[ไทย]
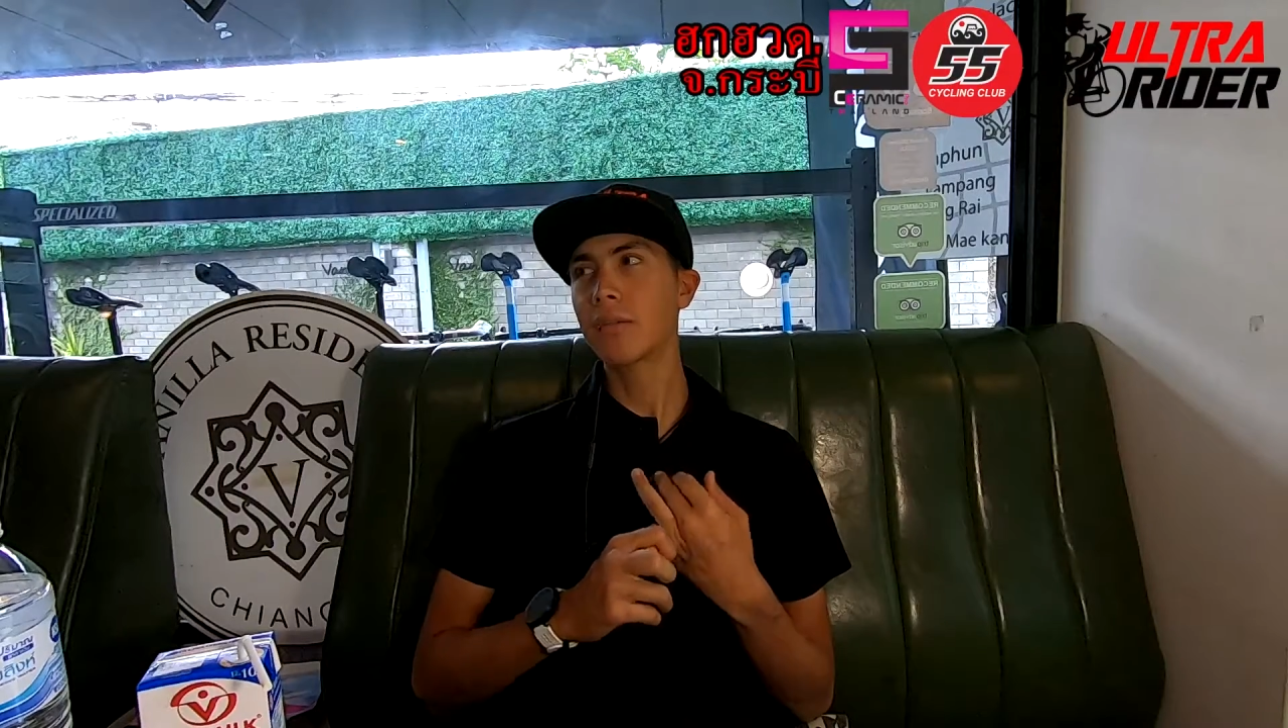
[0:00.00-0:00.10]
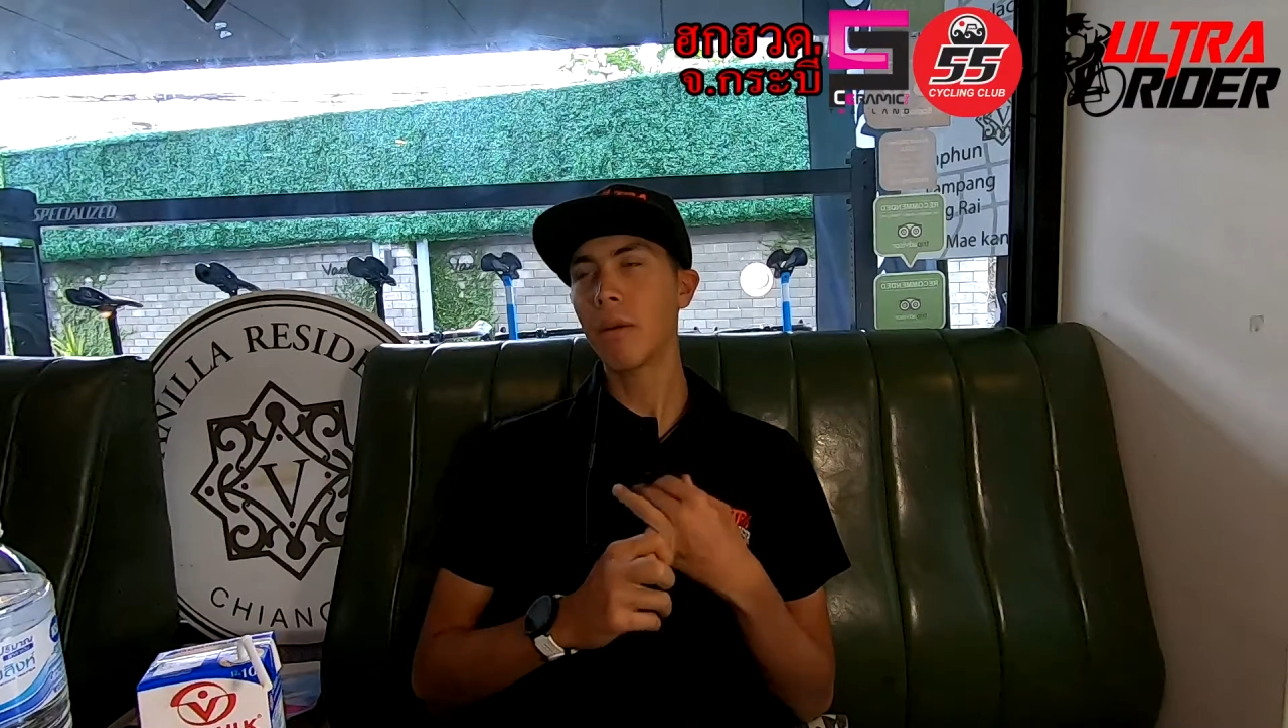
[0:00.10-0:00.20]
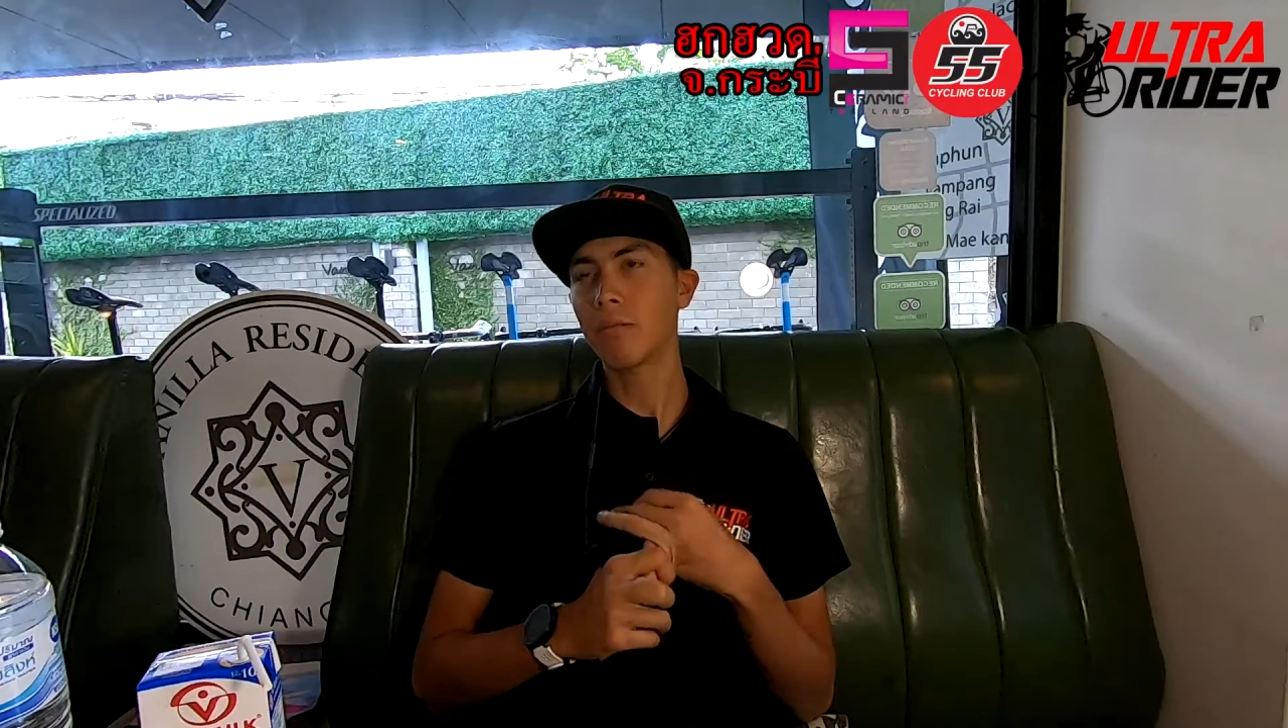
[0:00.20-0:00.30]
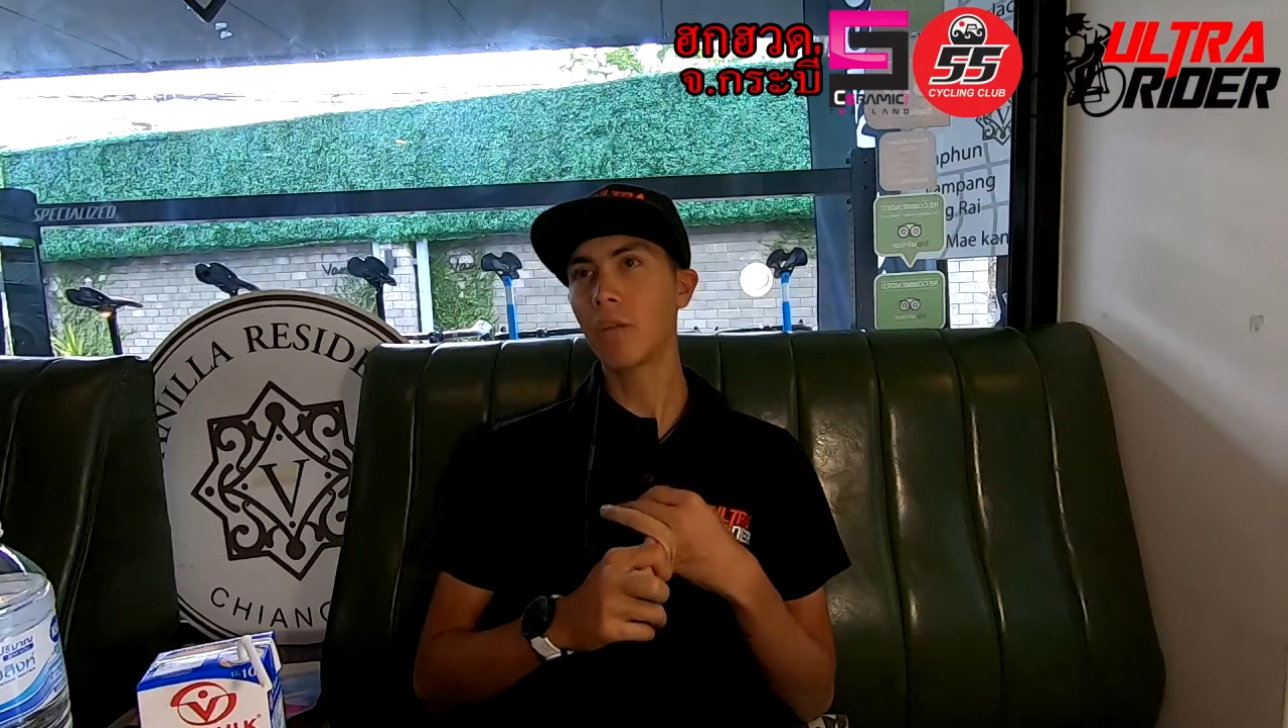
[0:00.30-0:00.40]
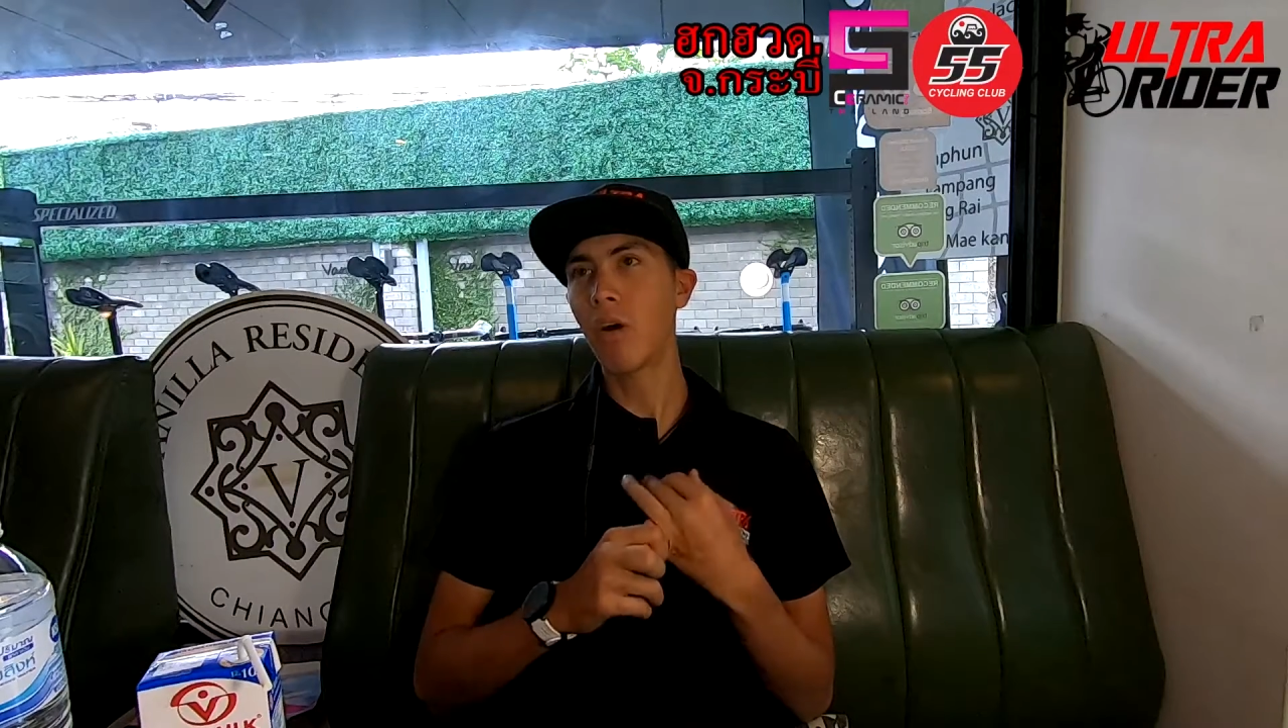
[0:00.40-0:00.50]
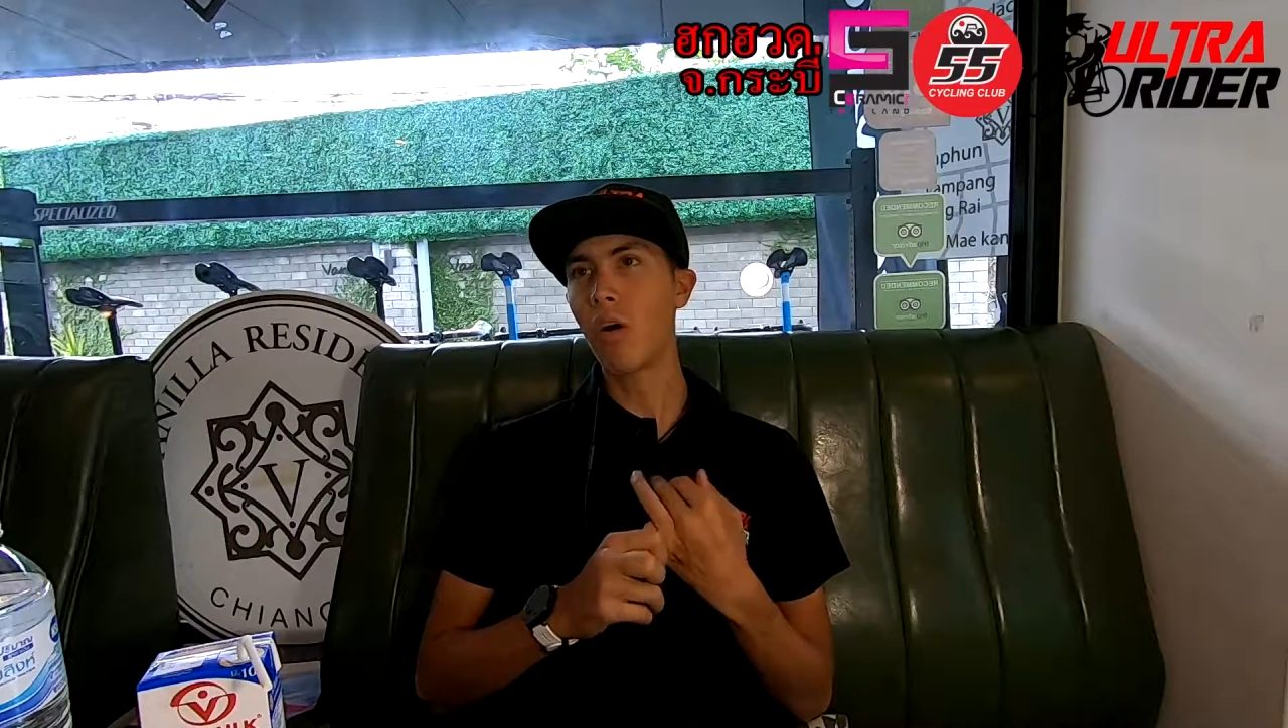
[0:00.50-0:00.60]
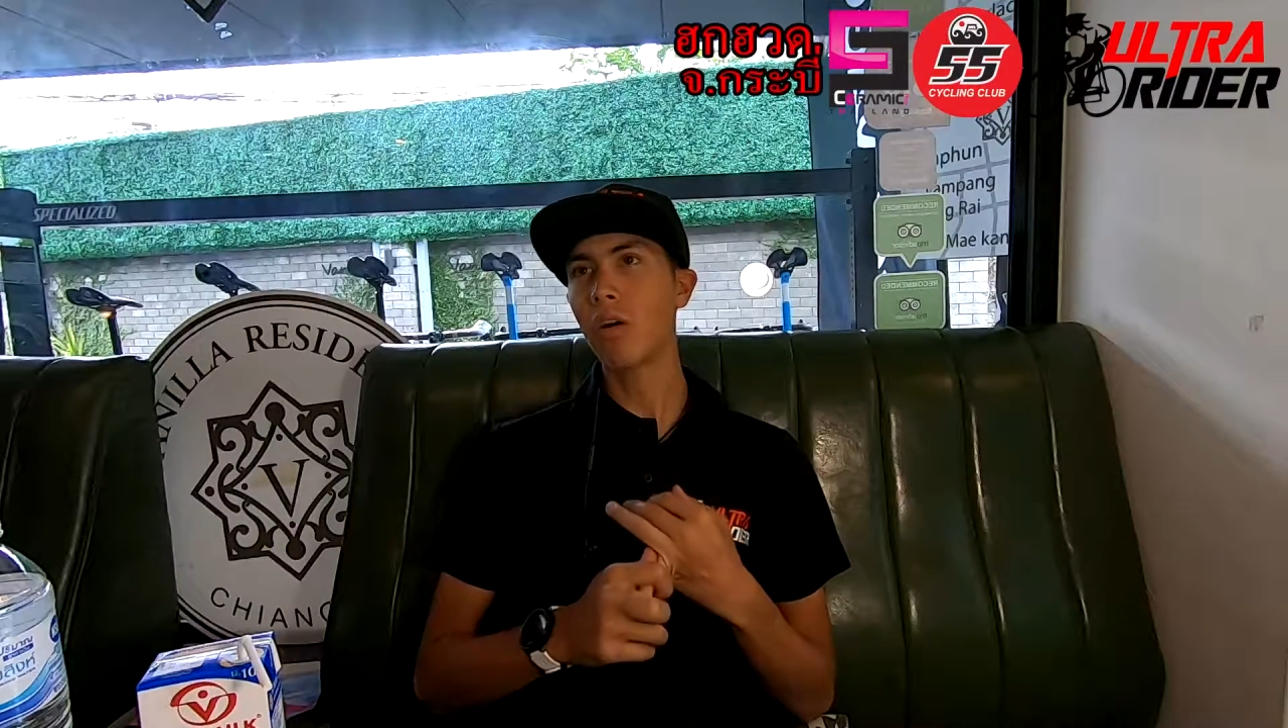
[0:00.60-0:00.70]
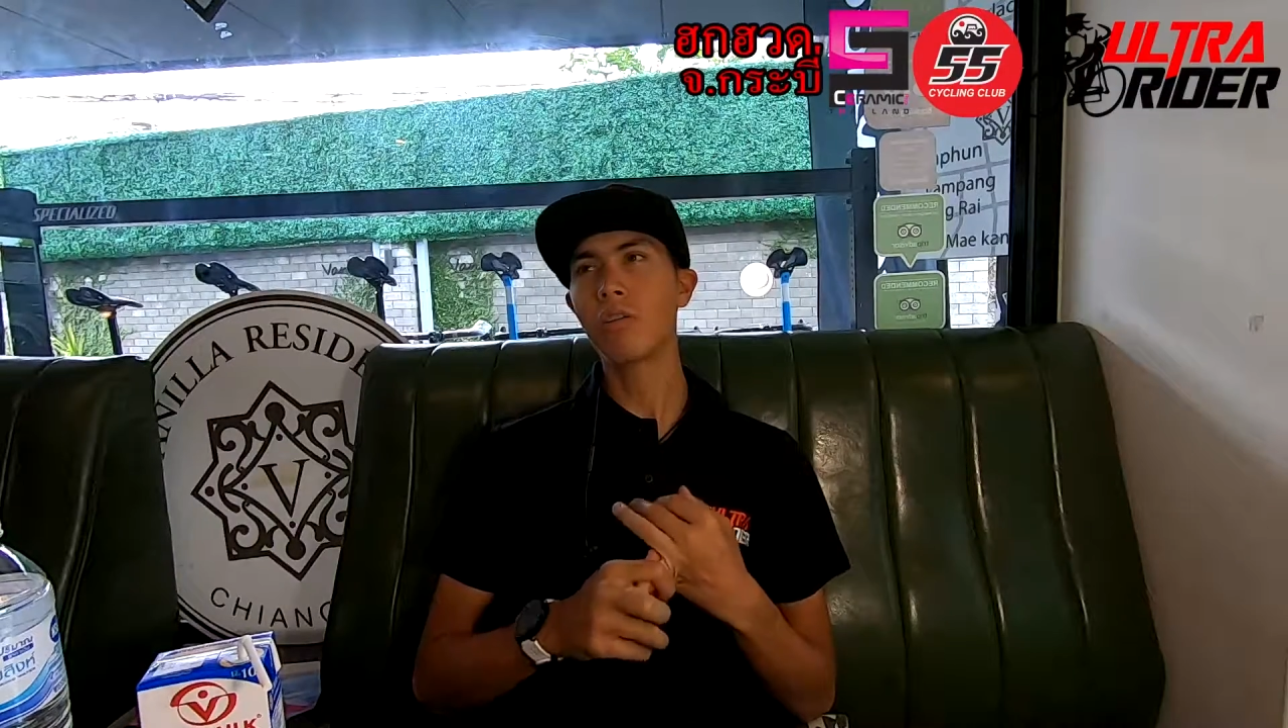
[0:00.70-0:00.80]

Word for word: ดแบบท้อ